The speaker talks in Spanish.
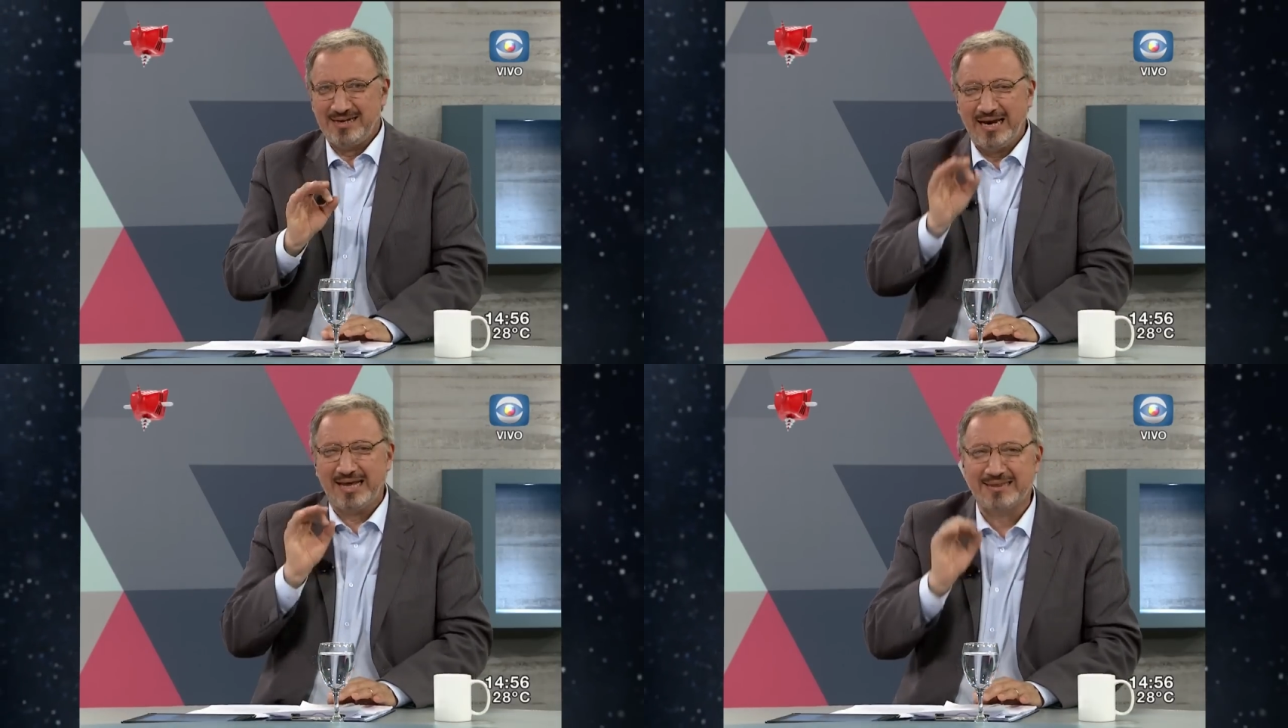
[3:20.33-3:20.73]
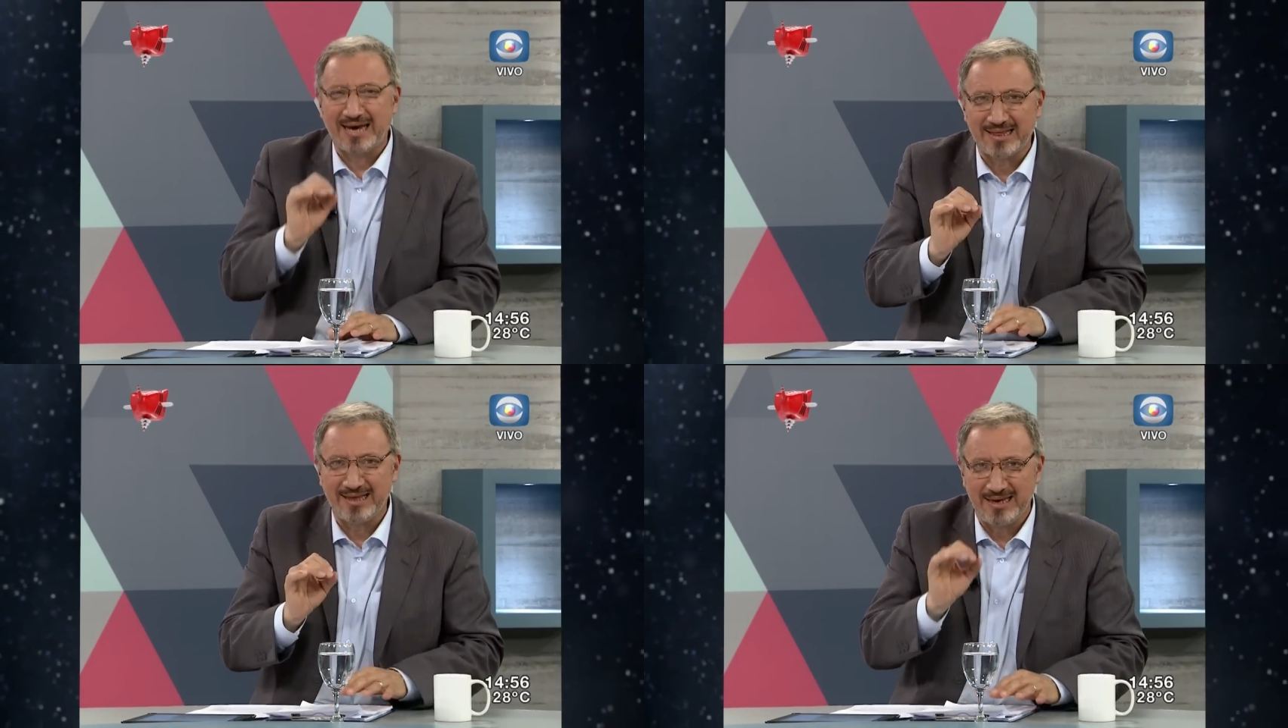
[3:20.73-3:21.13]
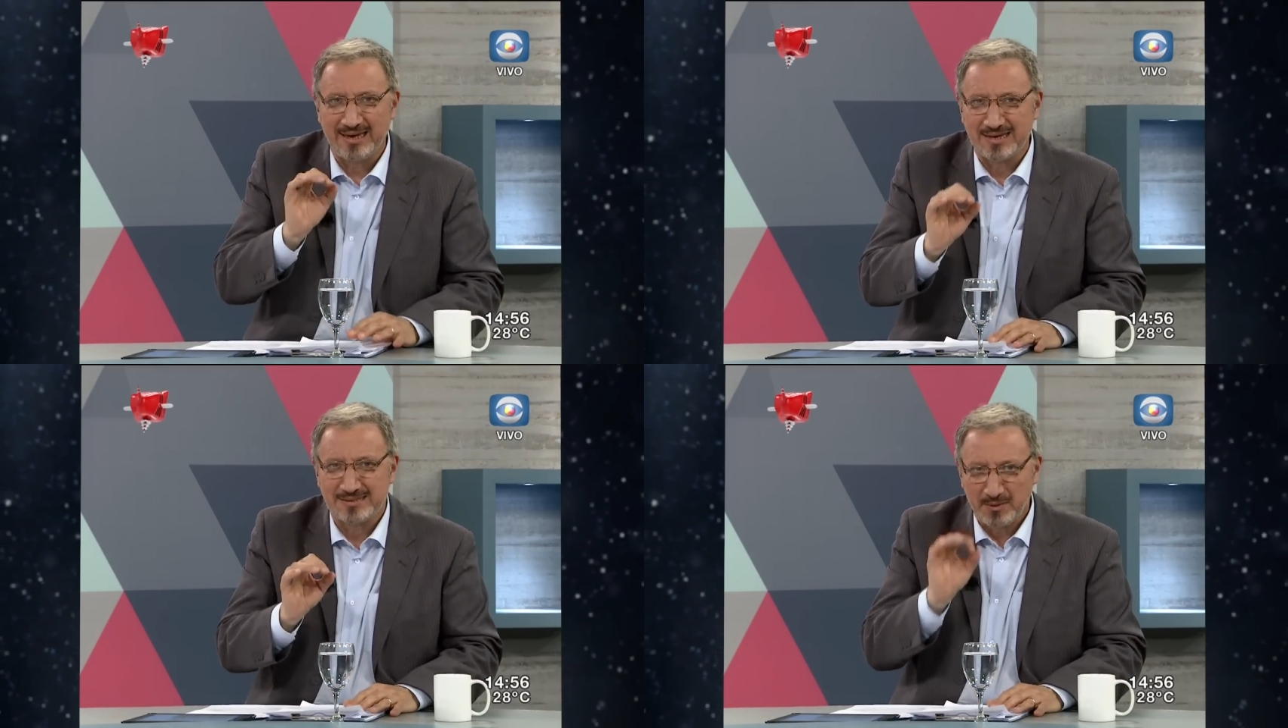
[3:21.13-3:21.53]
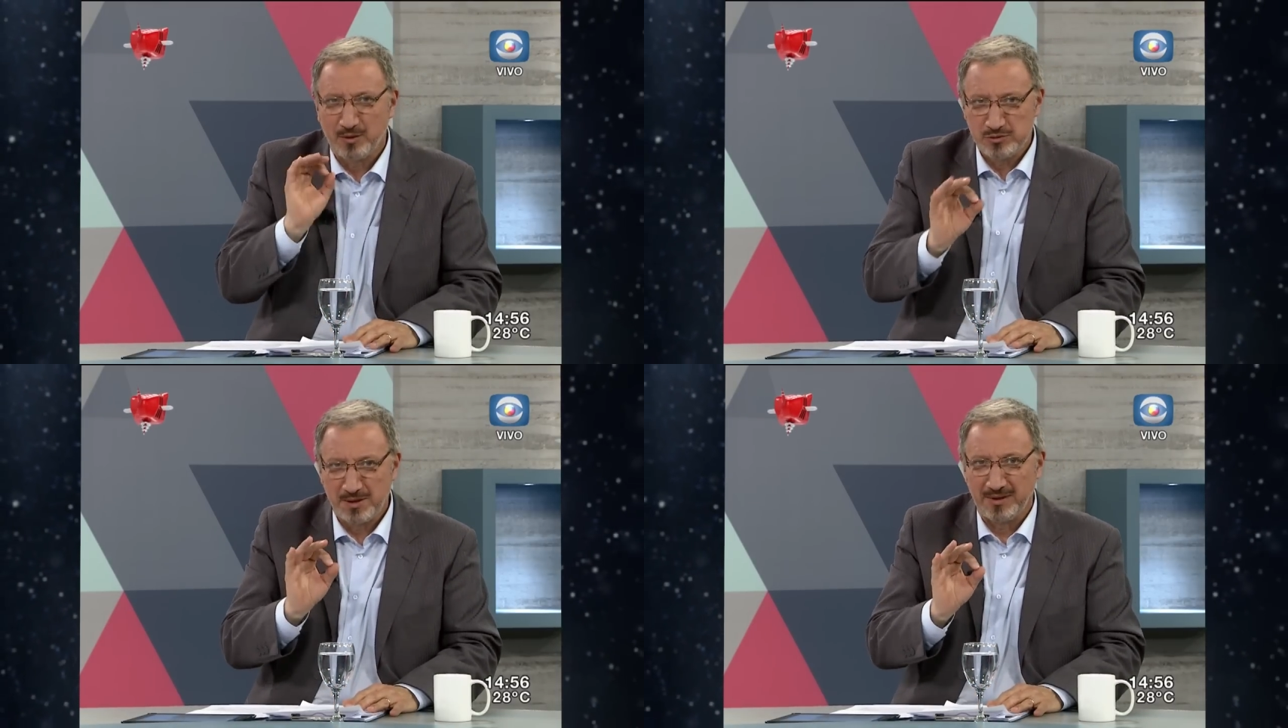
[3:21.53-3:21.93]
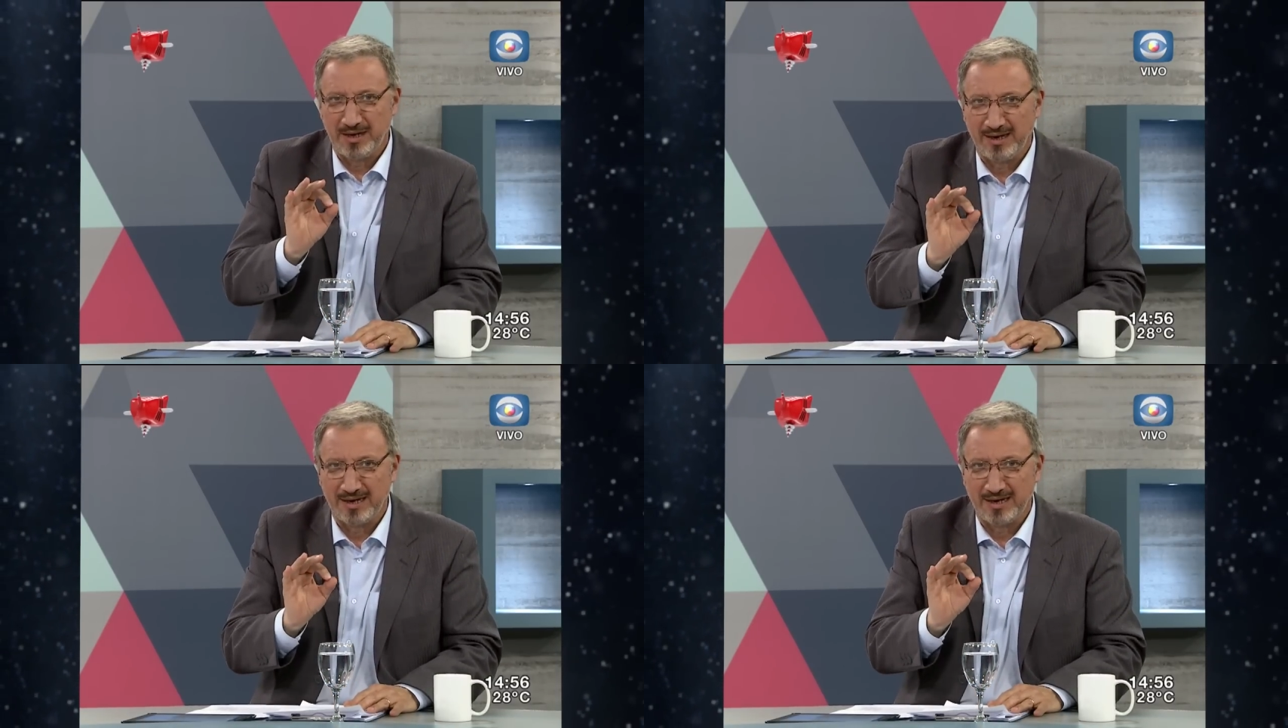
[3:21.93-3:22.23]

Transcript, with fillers: La tarde en casa. ¿Me escuchan bien en